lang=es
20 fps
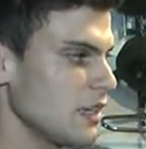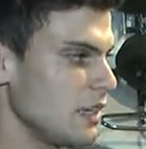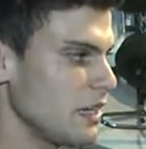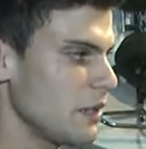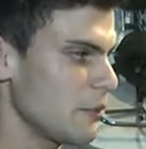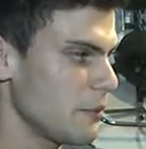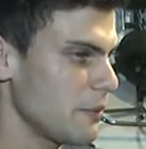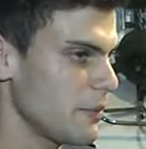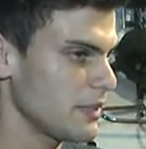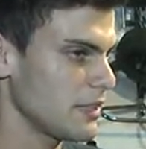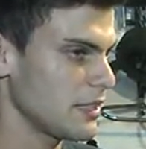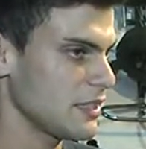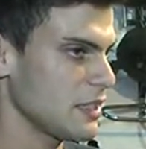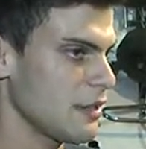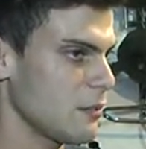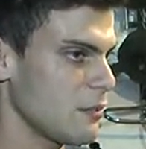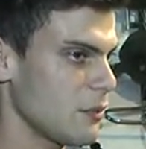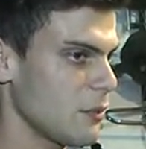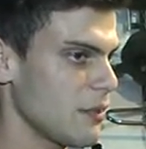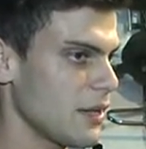la primera tanda
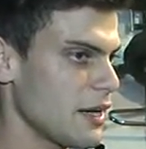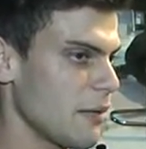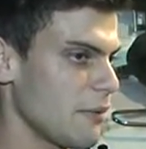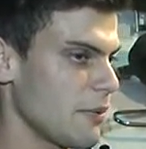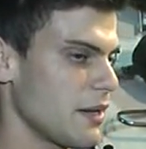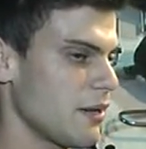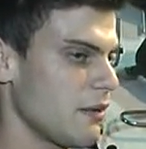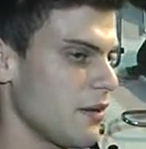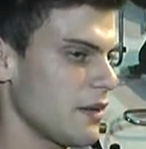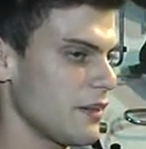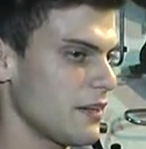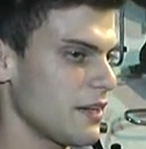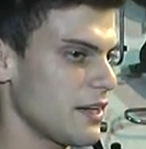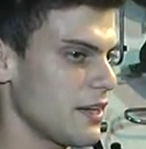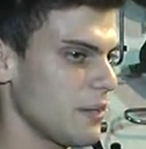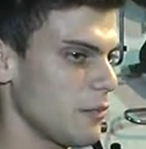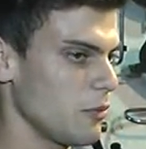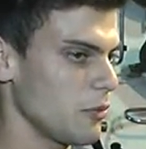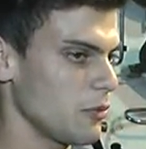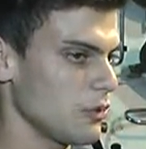de prueba era para
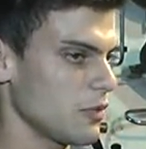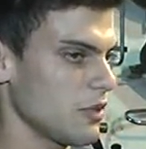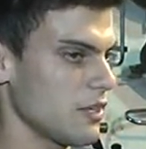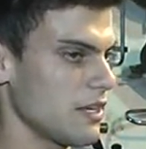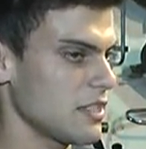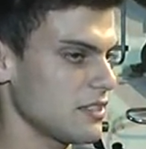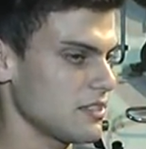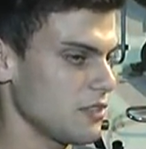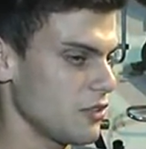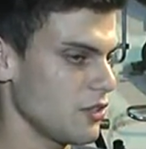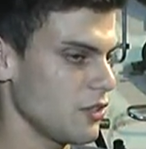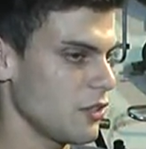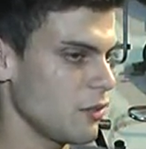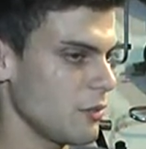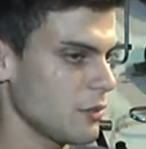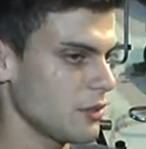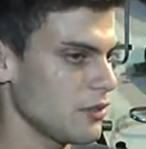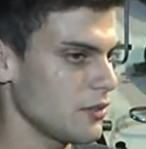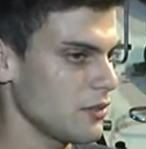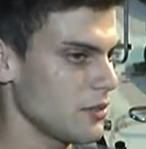ablandar el motor que era 0
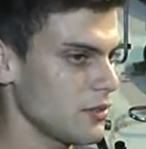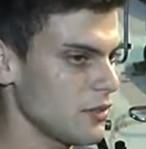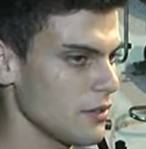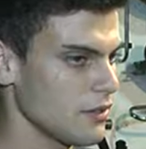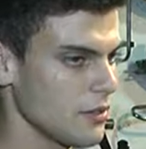kilómetro.